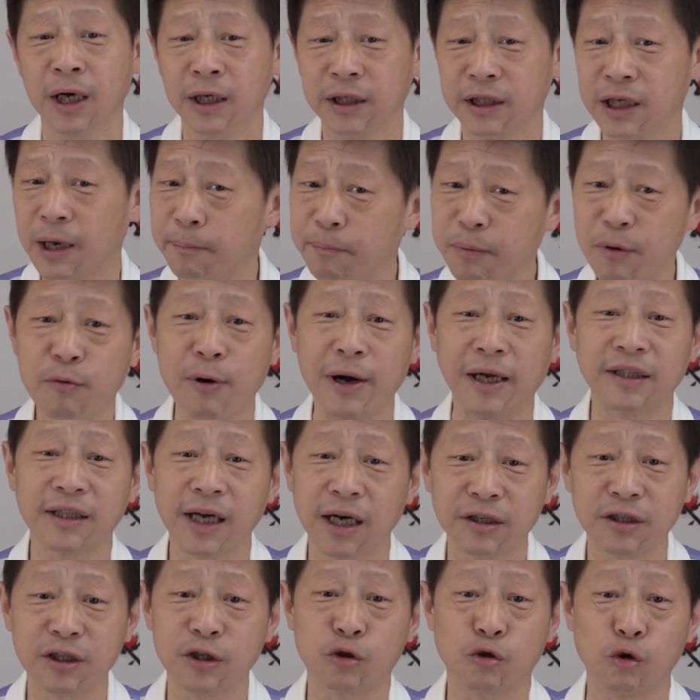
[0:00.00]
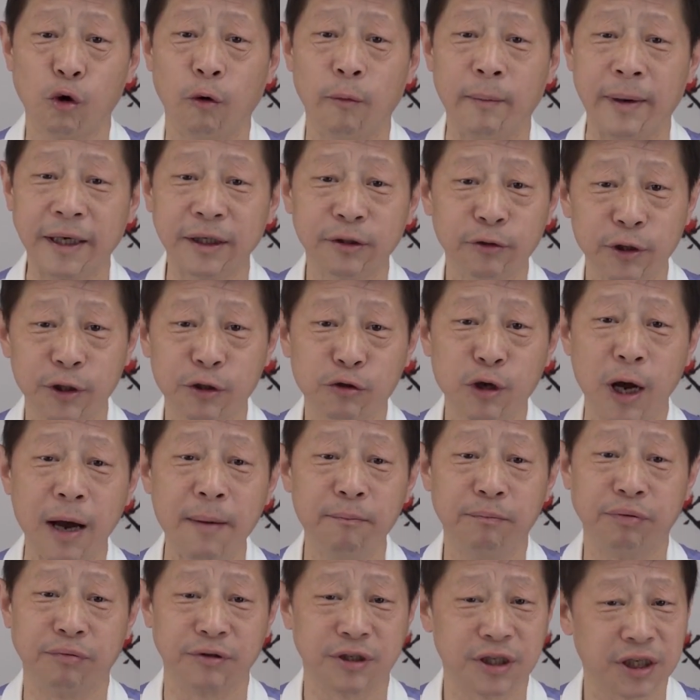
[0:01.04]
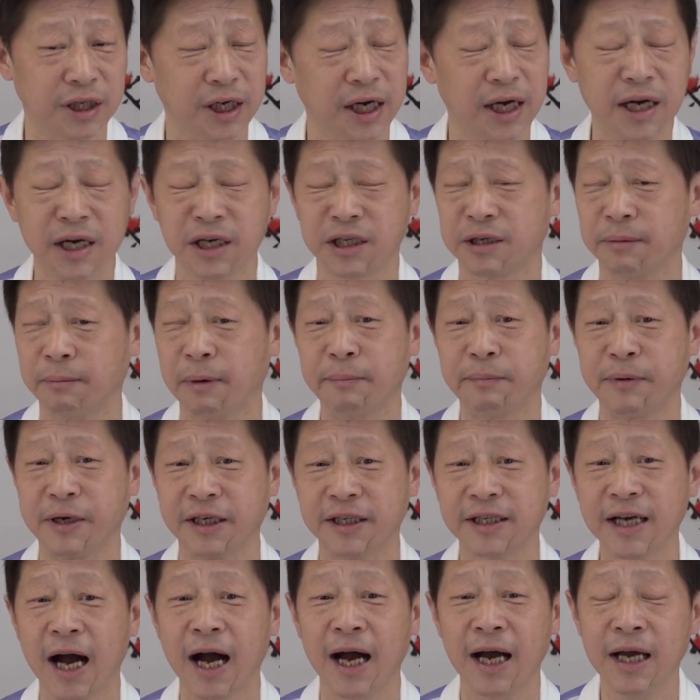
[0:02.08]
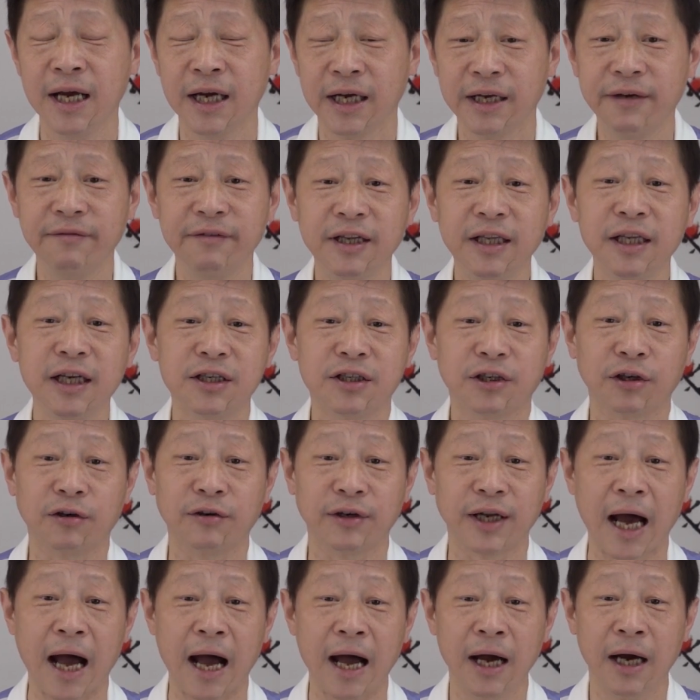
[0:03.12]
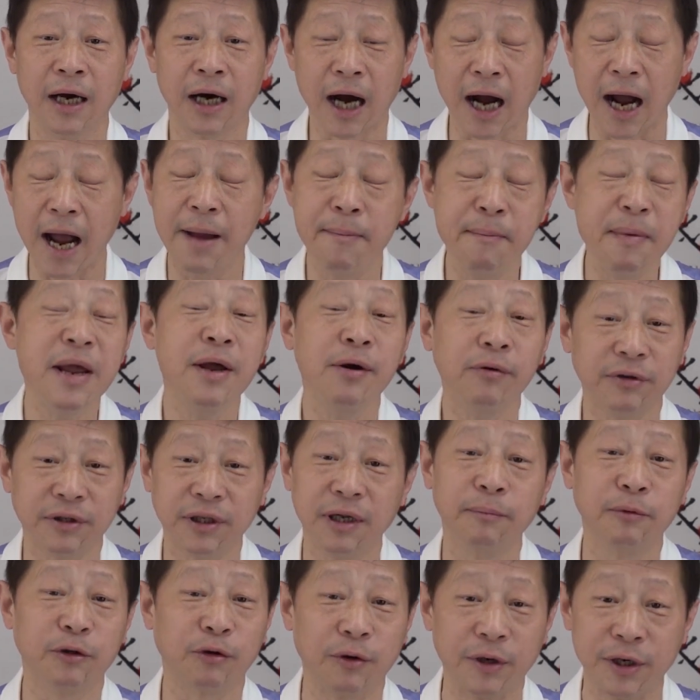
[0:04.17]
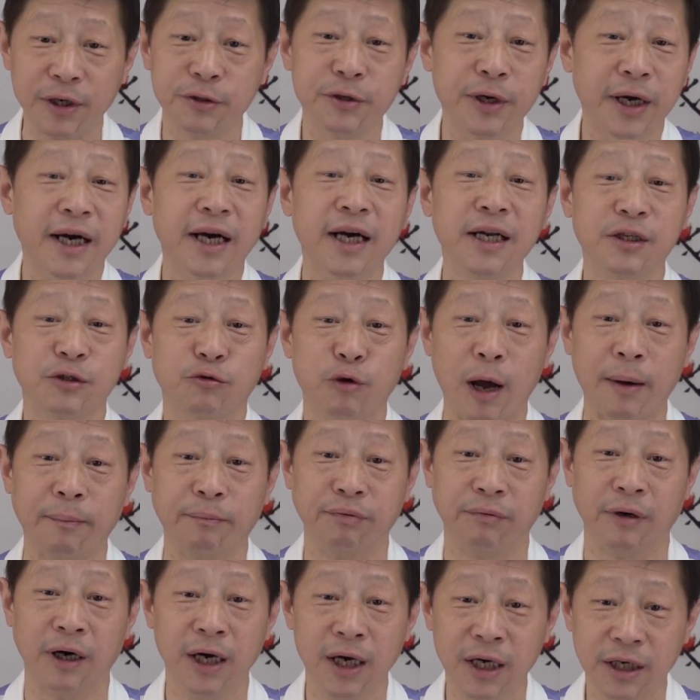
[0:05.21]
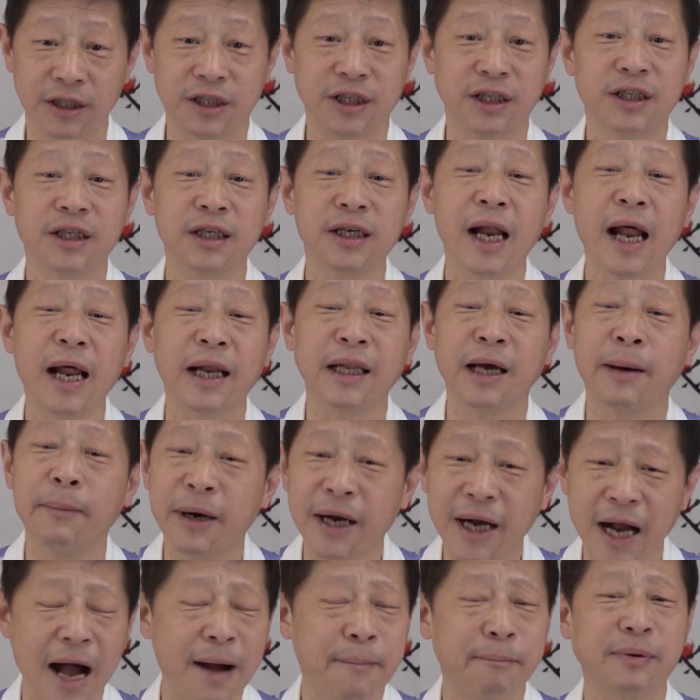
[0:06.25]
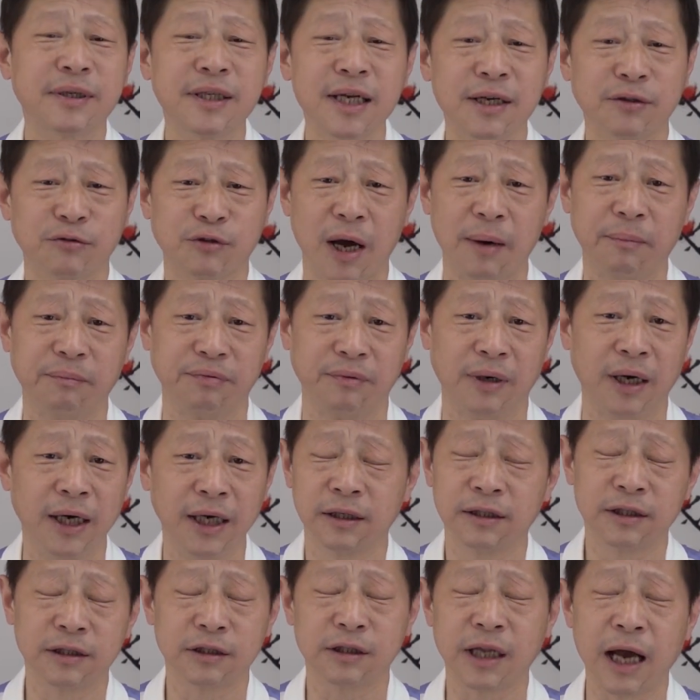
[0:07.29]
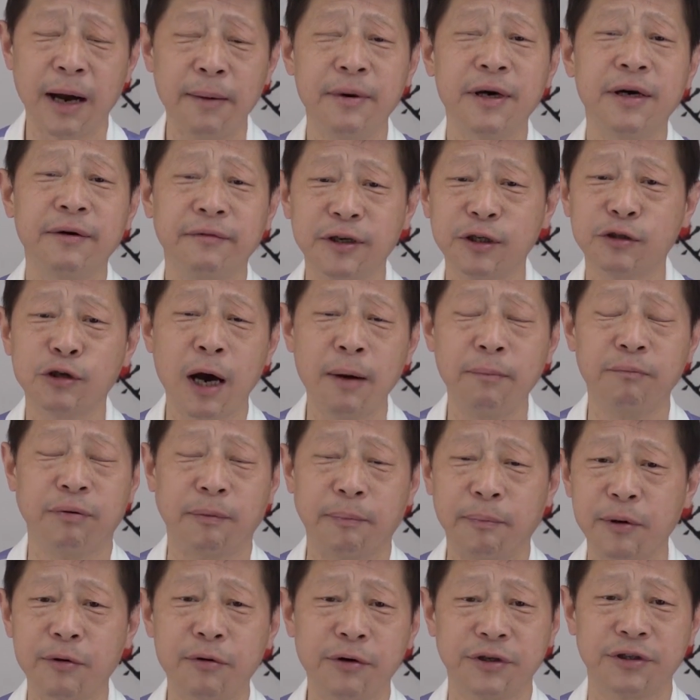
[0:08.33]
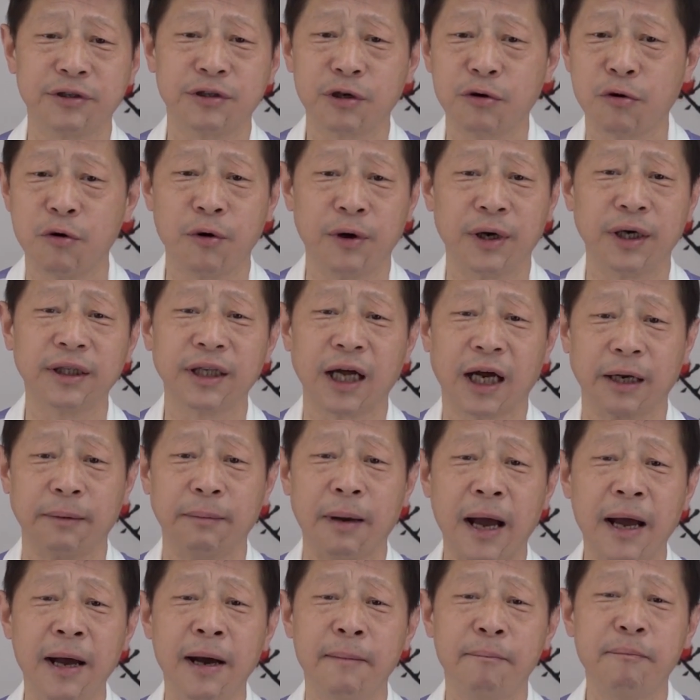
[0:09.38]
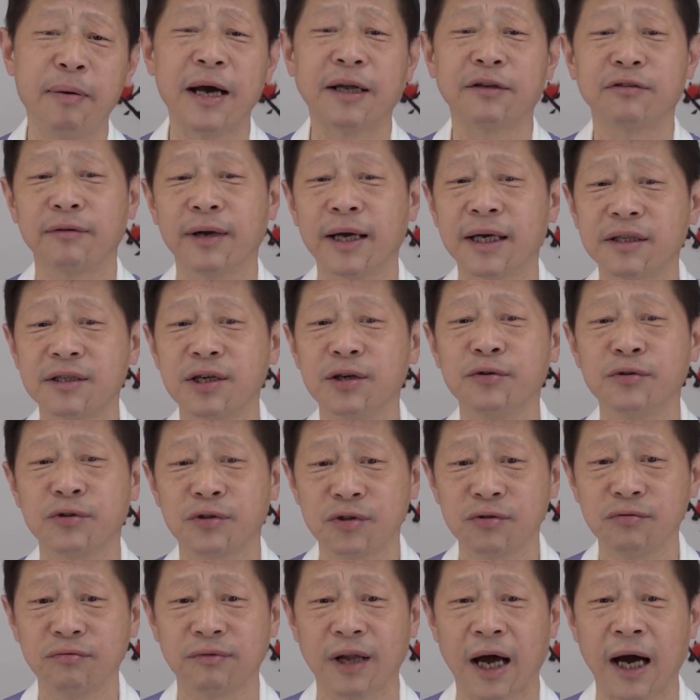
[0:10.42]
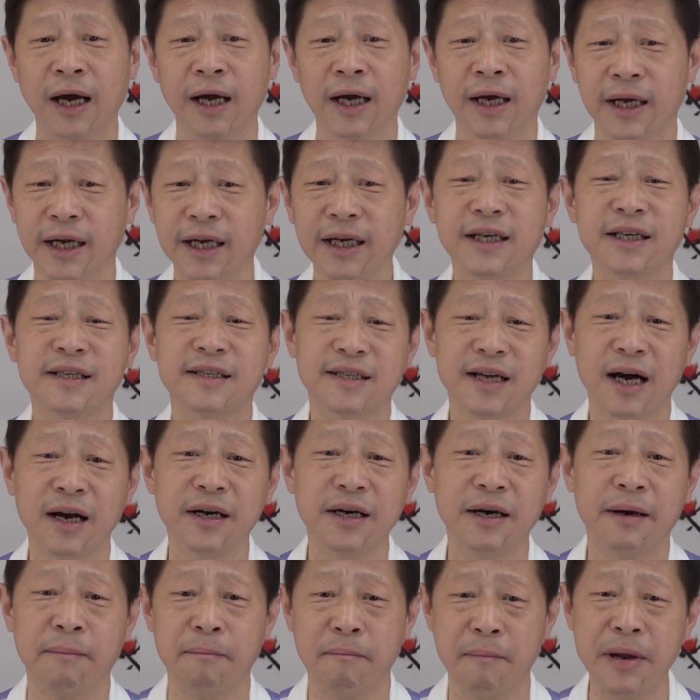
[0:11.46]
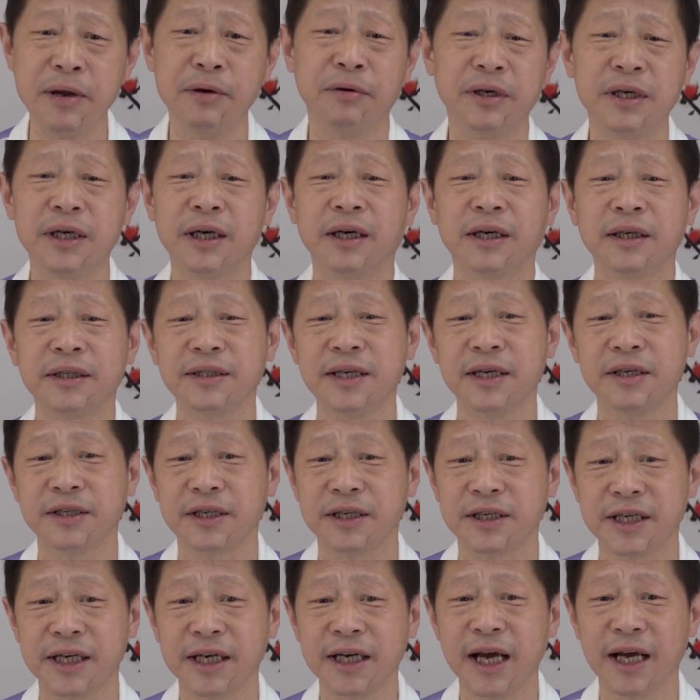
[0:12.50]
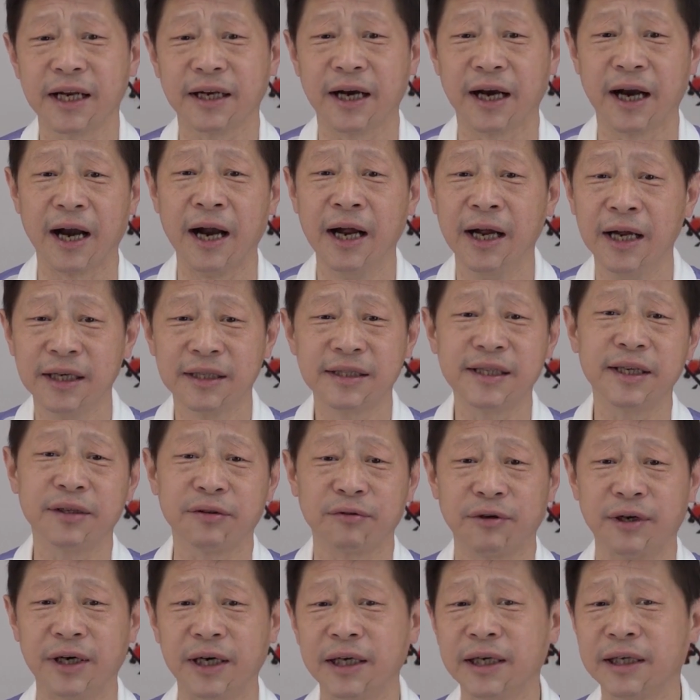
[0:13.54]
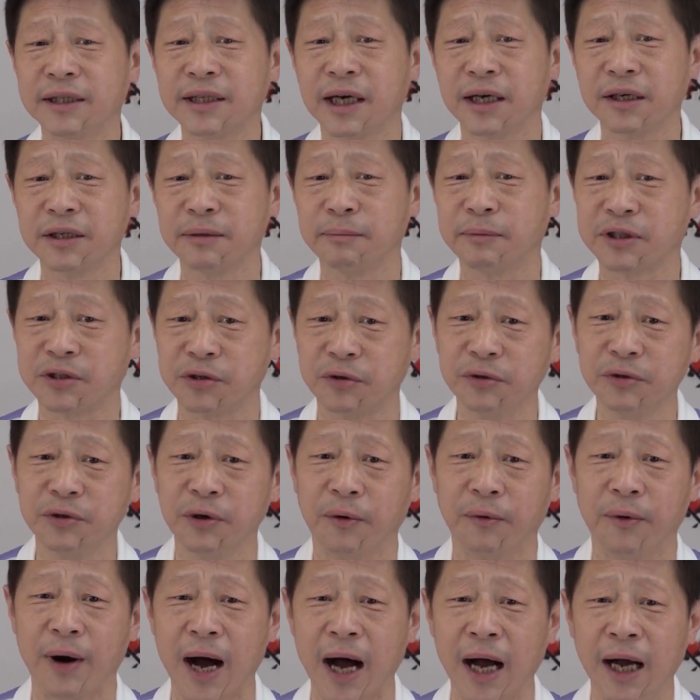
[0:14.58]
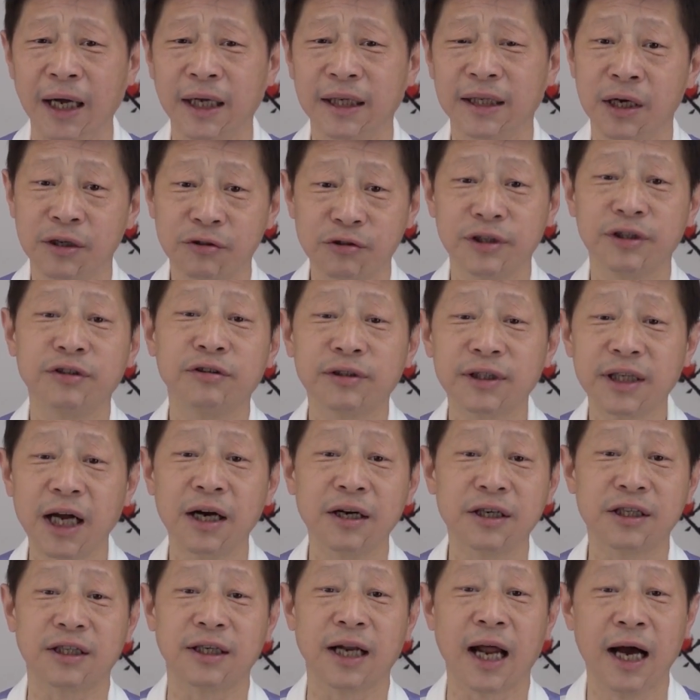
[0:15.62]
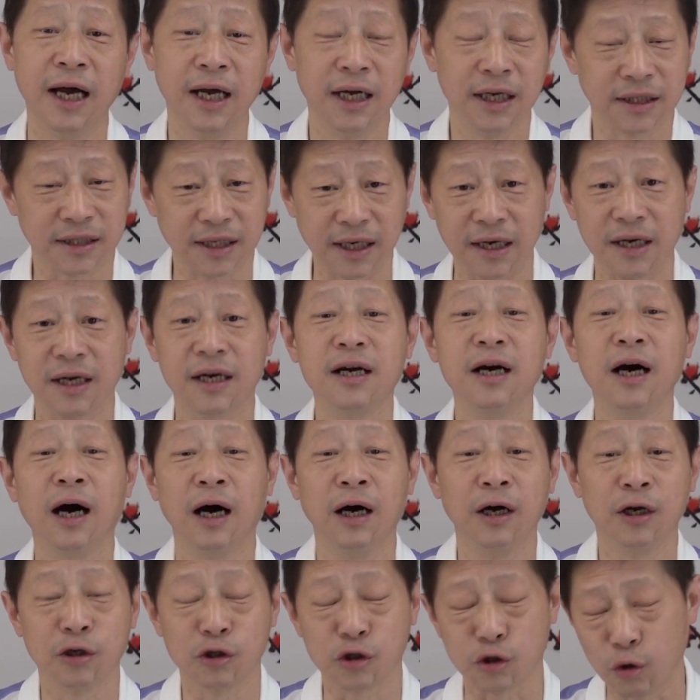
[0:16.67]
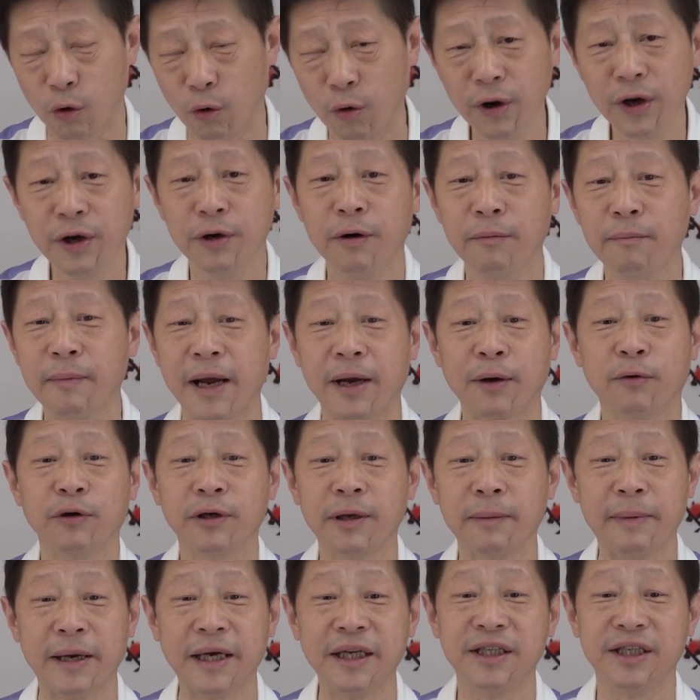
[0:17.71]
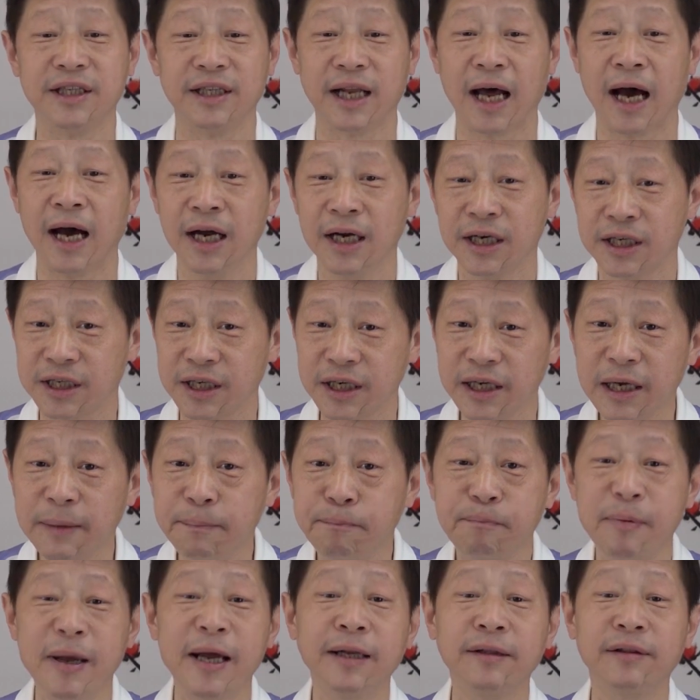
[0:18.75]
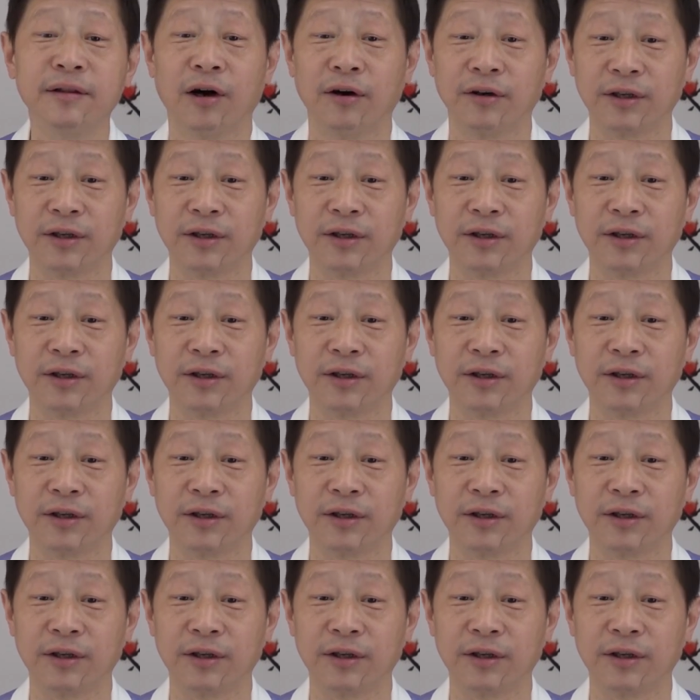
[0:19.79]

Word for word: 那不管当时左媒对川普是一个什么评价，因为那时候呢还没有那么多人去恨川普，只是呢他们看不上川普，他们认为川普不过就是共和党里面派出来凑数的一个商人，没有任何政治经验的人，这种人能当什么总统啊？所以说当时呢，整个所有美国的媒体呢是一边。